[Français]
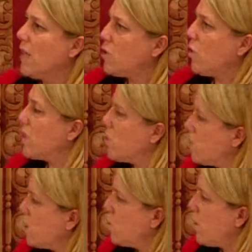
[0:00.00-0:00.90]
d'insurrection
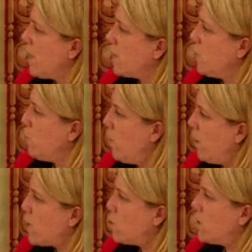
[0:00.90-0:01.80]
citoyenne qui
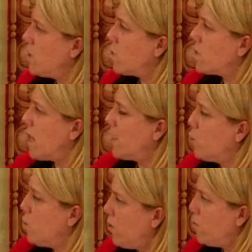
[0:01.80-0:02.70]
demande la justice sociale,
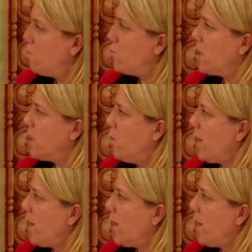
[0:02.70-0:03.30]
qui demande le plus de